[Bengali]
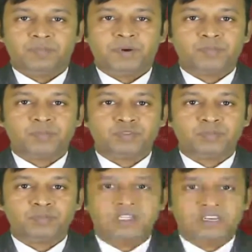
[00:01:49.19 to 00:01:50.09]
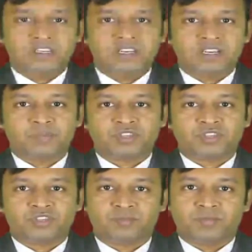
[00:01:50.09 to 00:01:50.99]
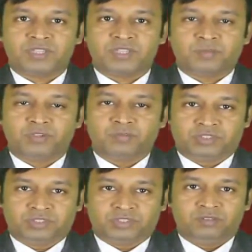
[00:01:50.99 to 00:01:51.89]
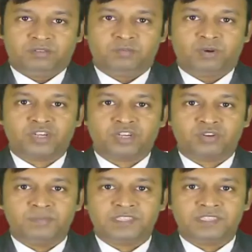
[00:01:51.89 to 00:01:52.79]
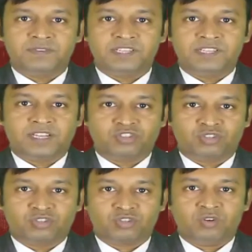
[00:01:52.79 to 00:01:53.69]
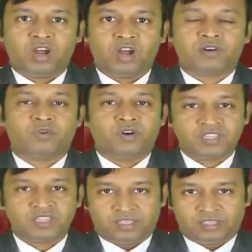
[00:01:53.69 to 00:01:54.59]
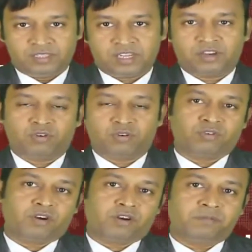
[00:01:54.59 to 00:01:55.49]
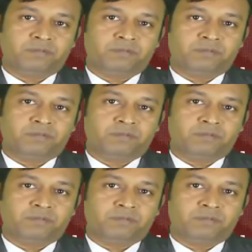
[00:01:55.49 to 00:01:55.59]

এরপর প্রথম টিকা নেন জেলা প্রশাসক মোহাম্মদ আব্দুল মতিন পর্যায়ক্রমে সিভিল সার্জন সহ আরও অনেকেই টিকা গ্রহণ করেন